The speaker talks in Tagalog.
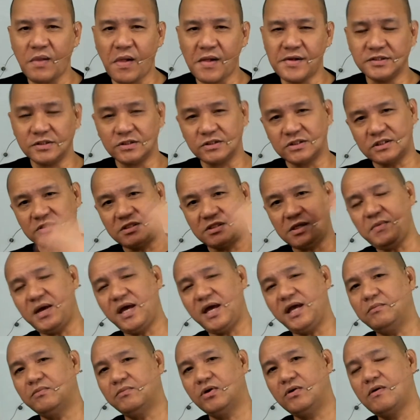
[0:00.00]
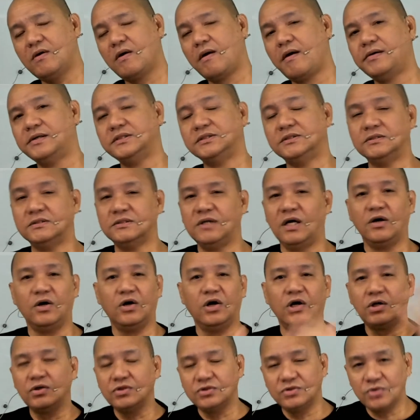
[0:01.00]
So, sasabihin mo,
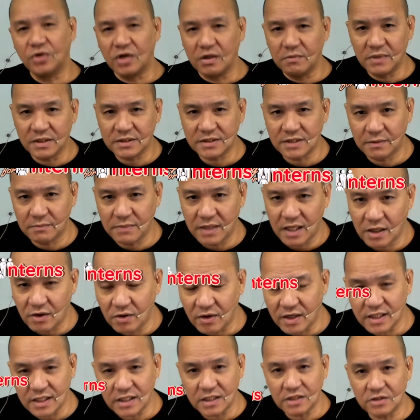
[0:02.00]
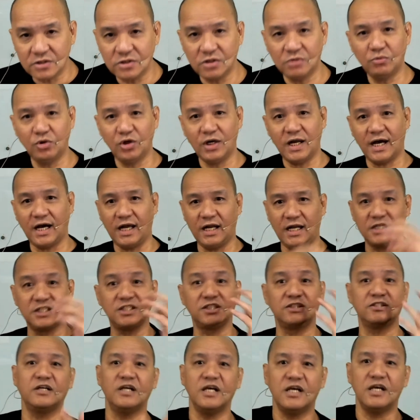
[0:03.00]
oh, gusto ka magtrabaho ka rito mula alas
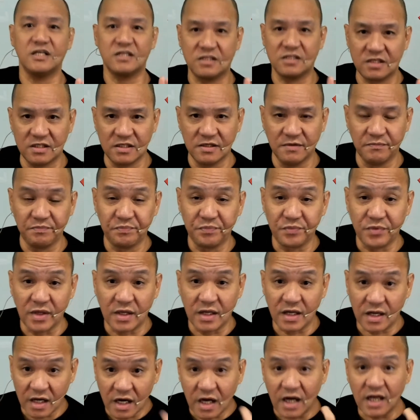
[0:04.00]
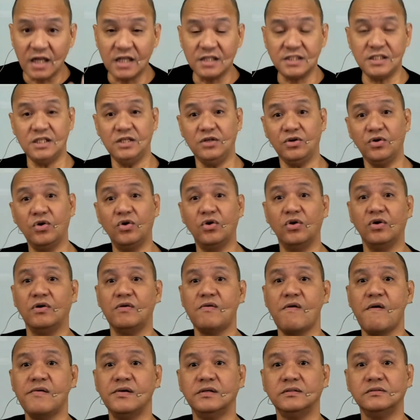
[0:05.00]
3 hanggang alas 5.
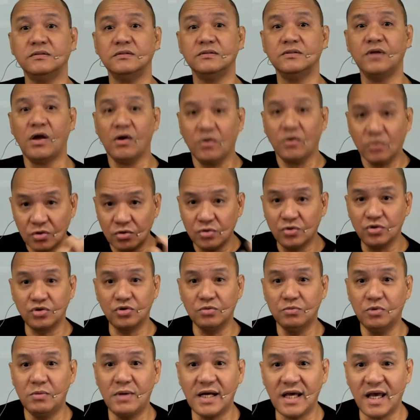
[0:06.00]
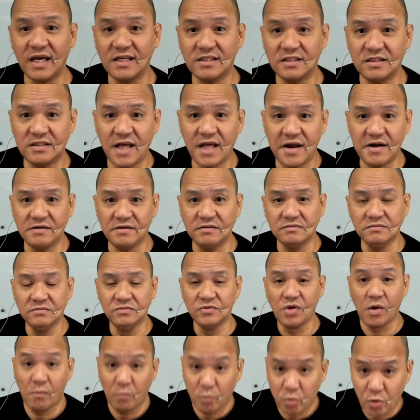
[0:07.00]
Kung gusto mo mag-extend,
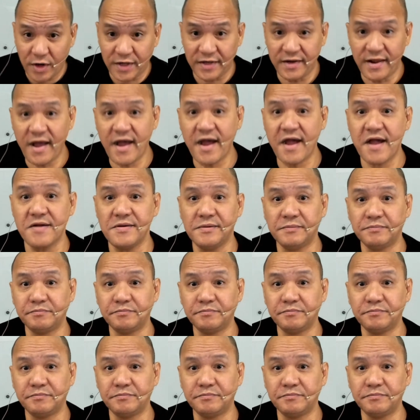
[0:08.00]
pwede.